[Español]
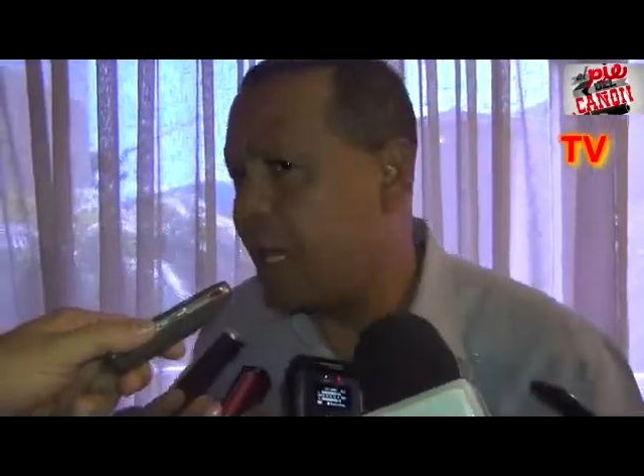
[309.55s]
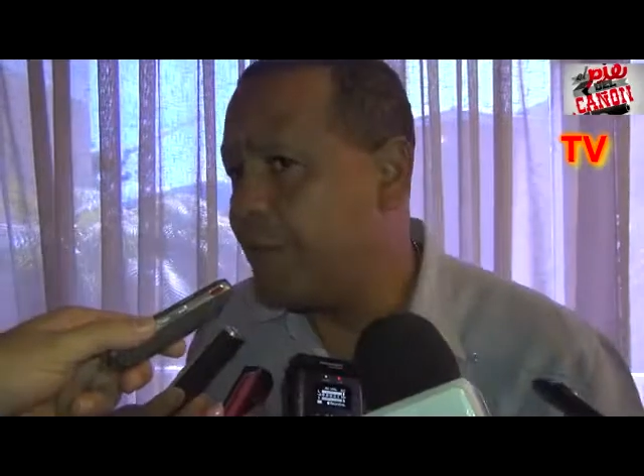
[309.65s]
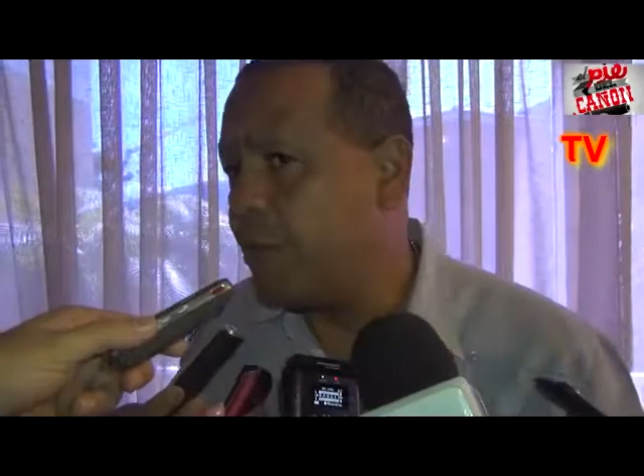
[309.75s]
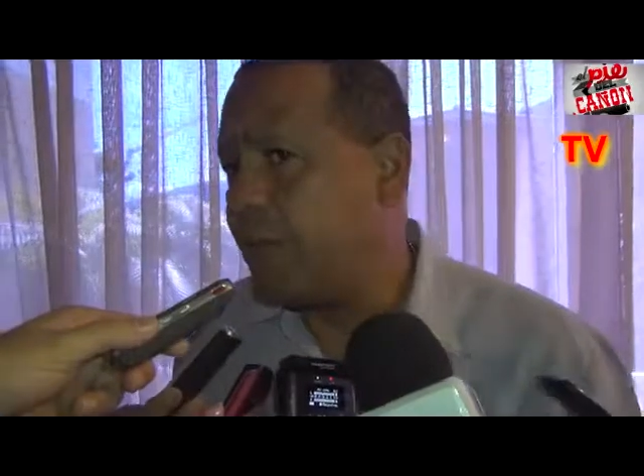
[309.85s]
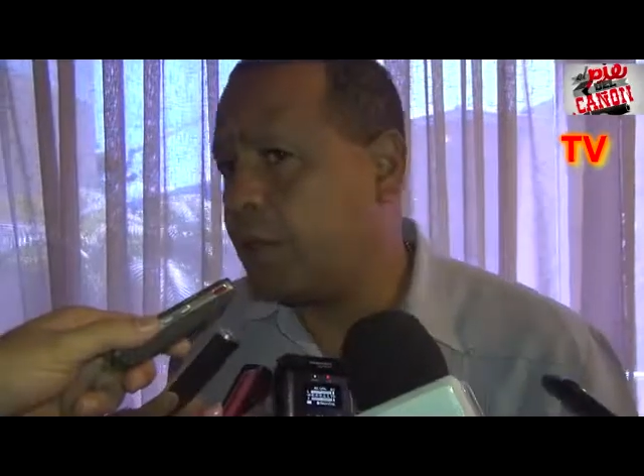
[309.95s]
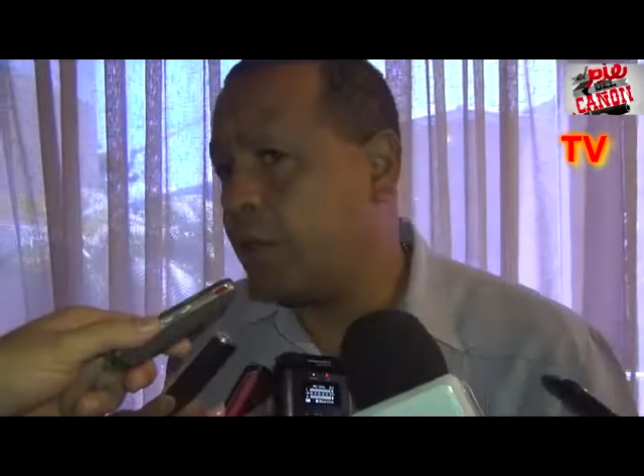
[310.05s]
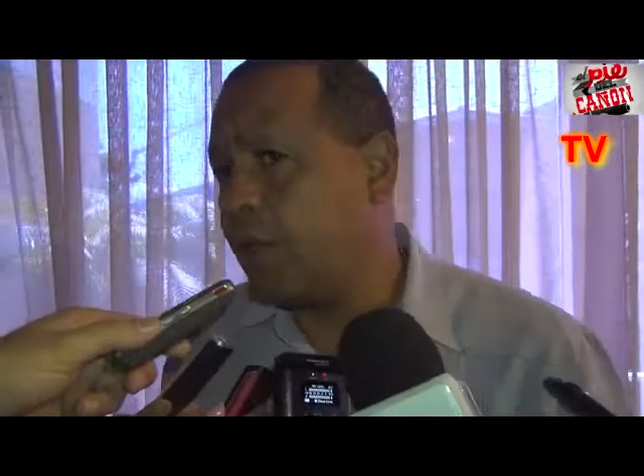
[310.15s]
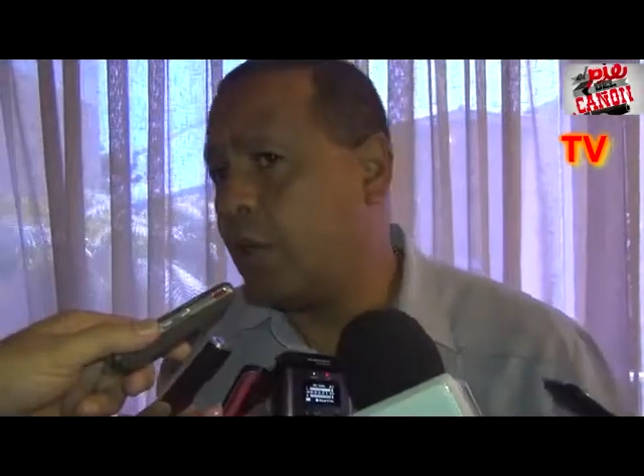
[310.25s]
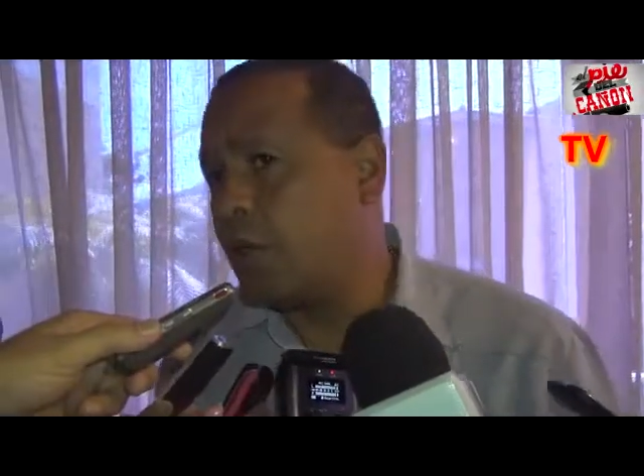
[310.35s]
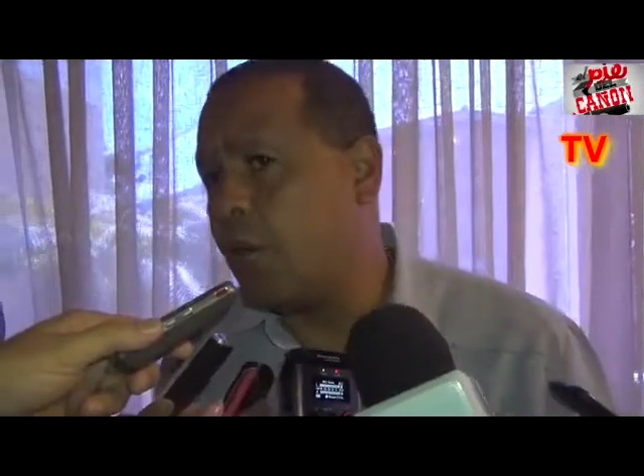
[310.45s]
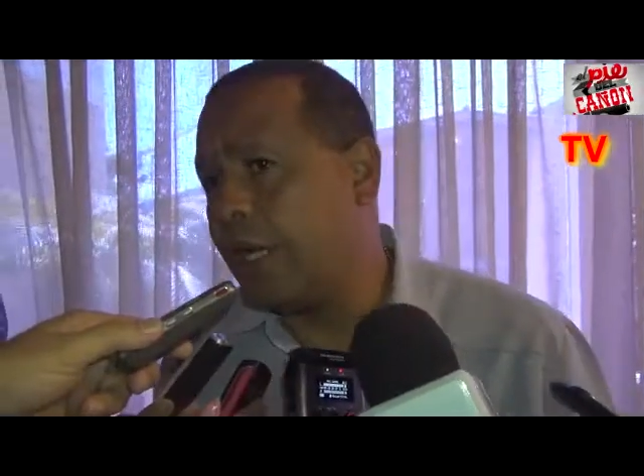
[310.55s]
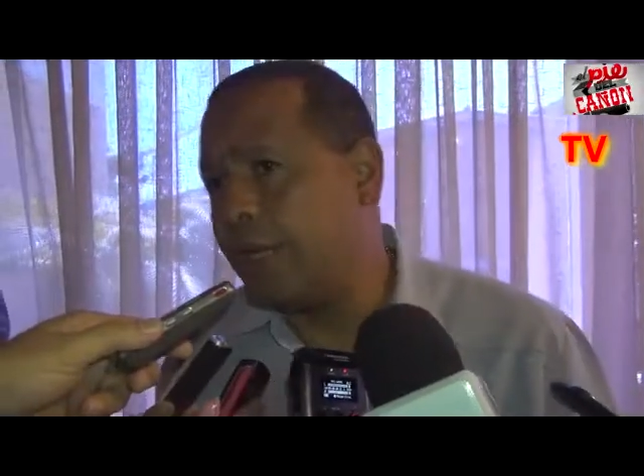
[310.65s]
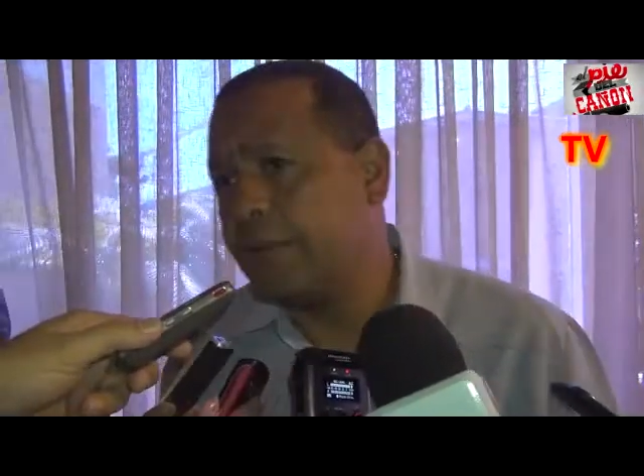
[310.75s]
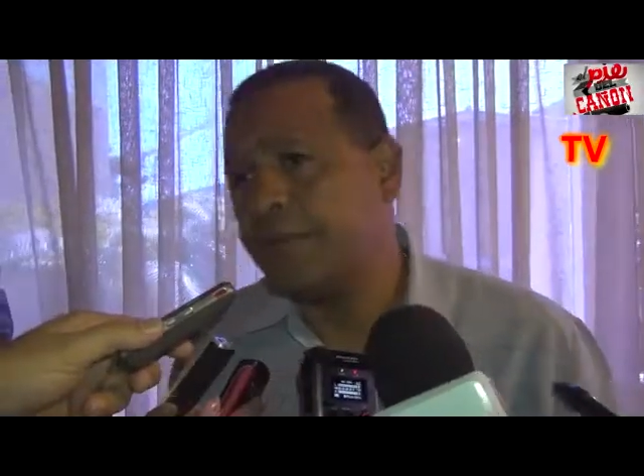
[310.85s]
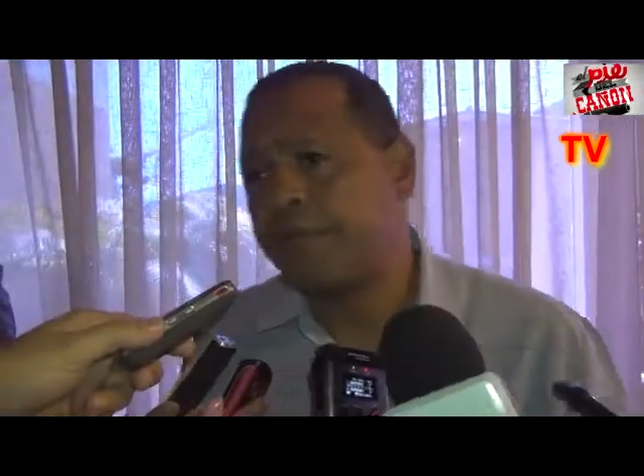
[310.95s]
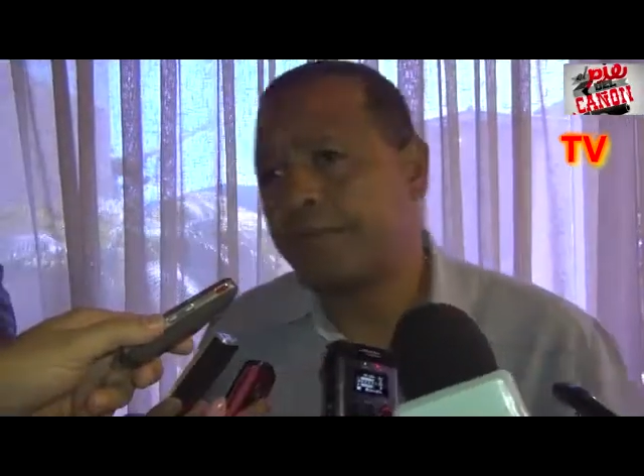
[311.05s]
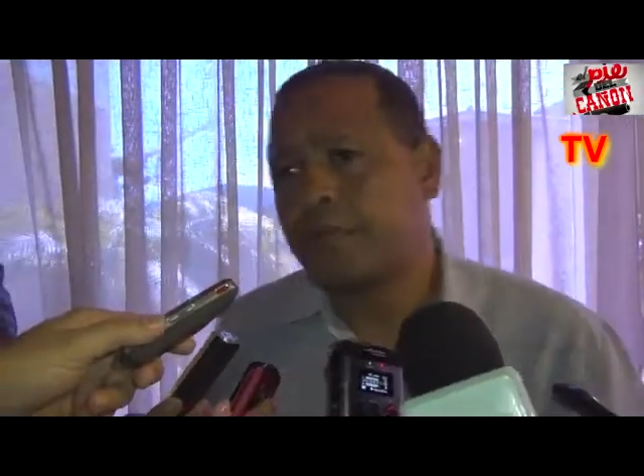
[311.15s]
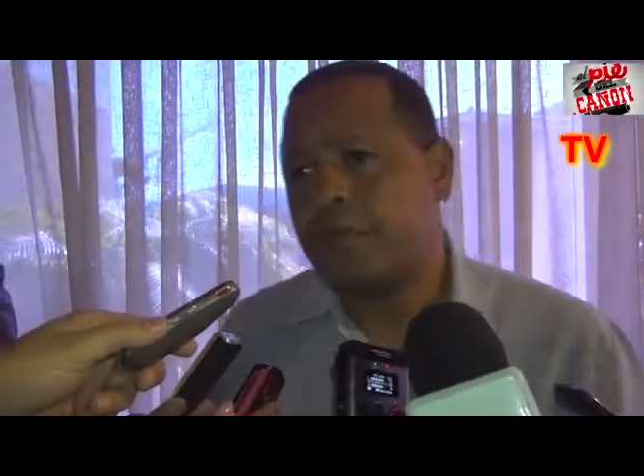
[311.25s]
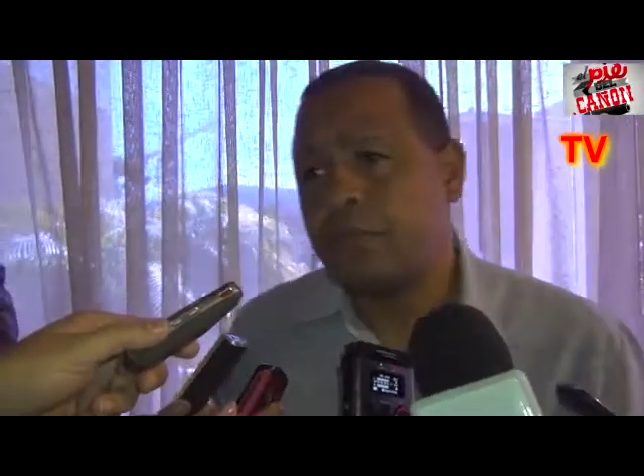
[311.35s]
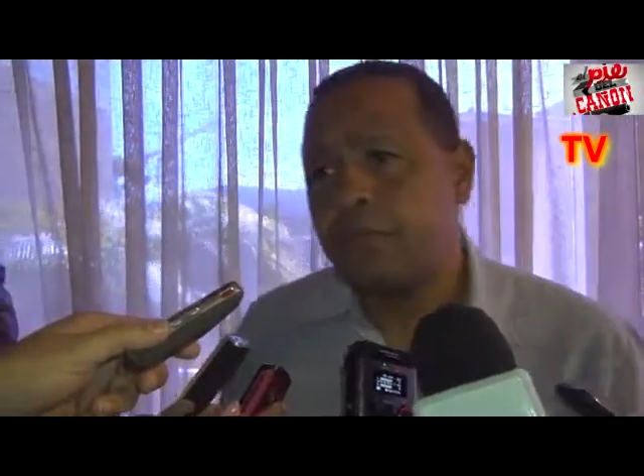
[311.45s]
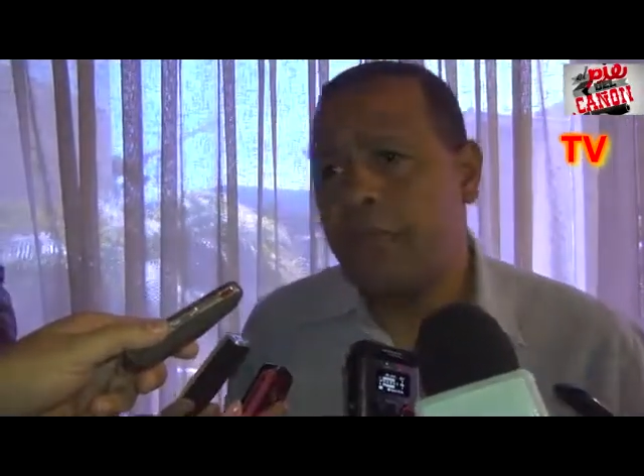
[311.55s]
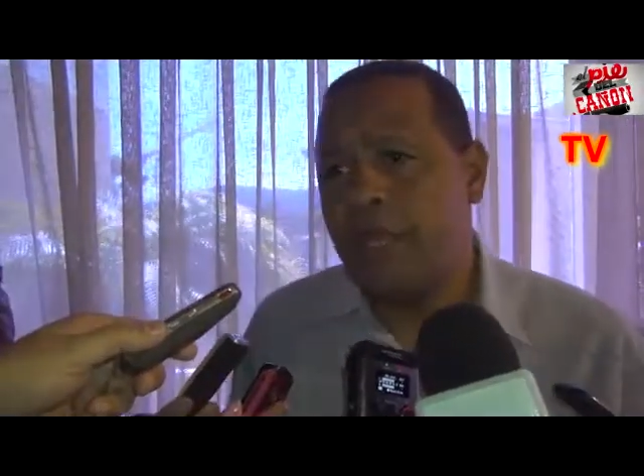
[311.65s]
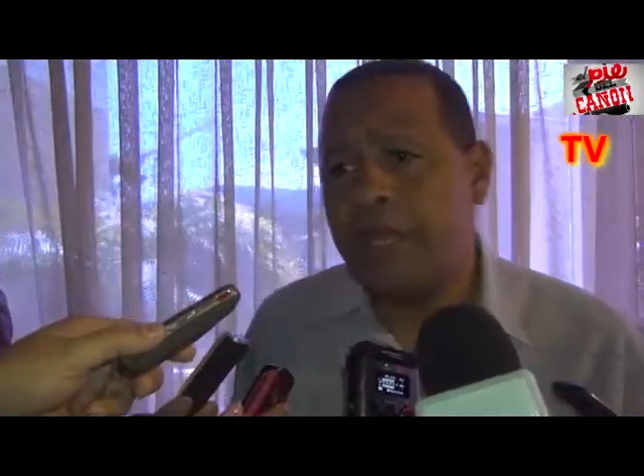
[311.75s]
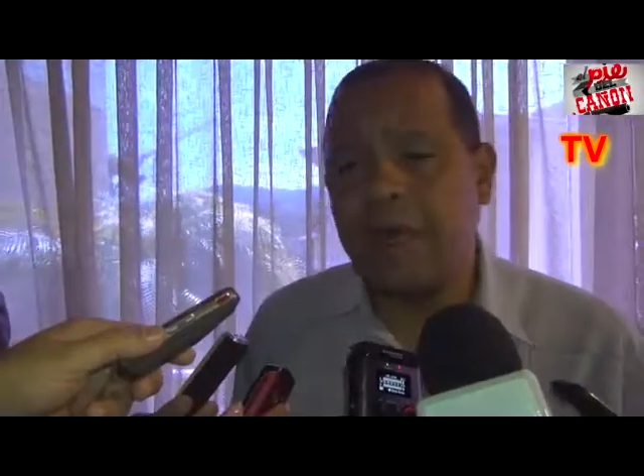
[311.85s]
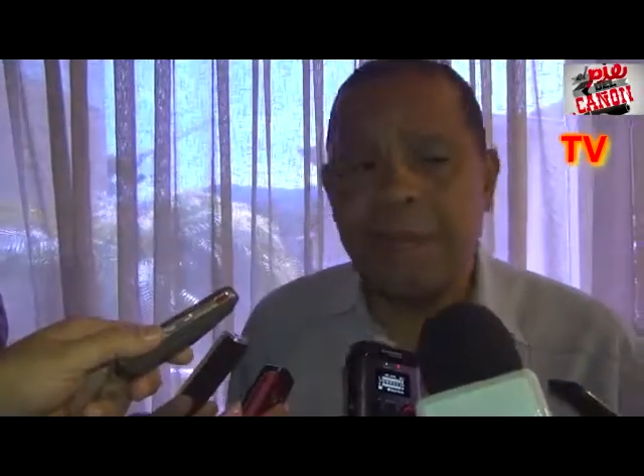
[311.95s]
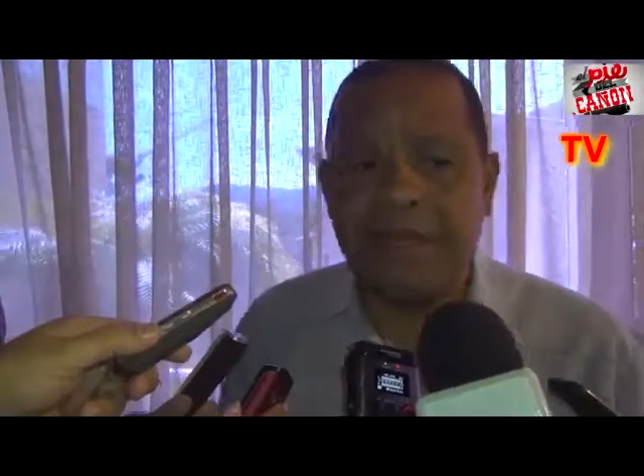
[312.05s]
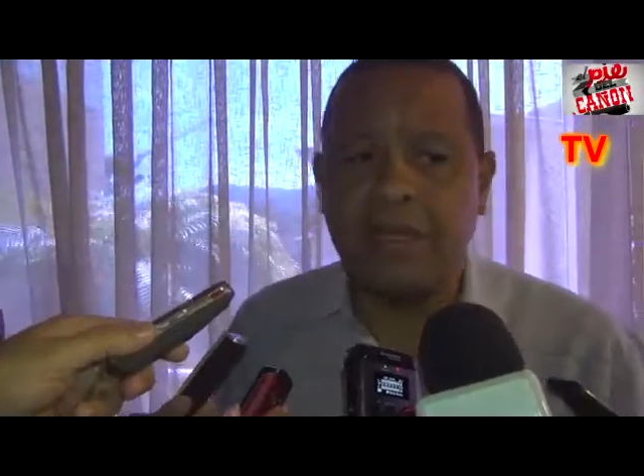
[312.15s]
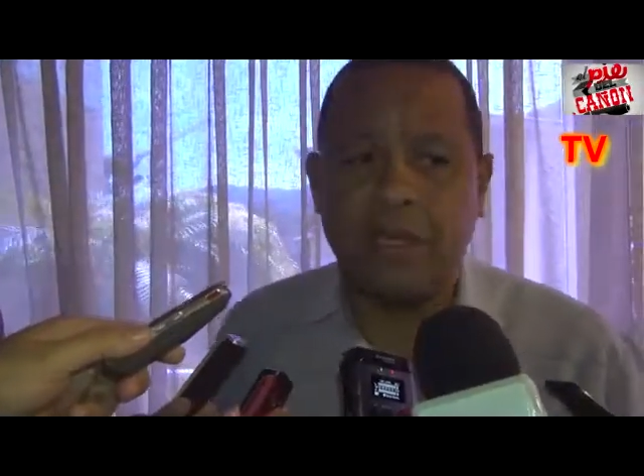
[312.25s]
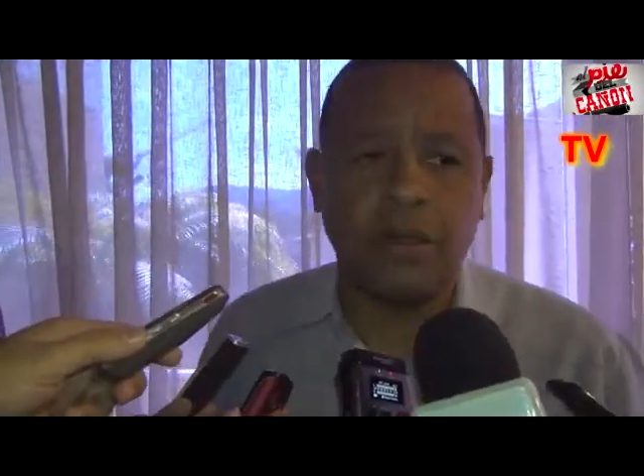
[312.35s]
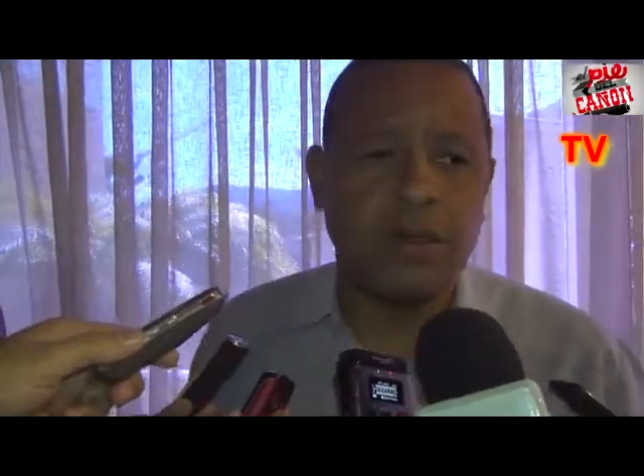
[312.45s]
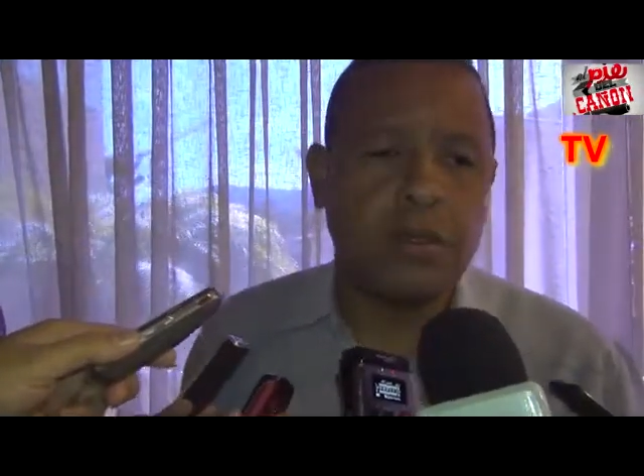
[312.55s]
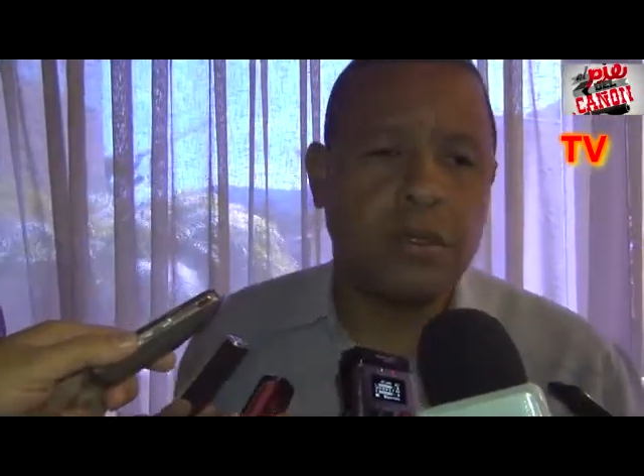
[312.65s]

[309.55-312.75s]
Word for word: ya hemos visto en los cuales en el mes de enero,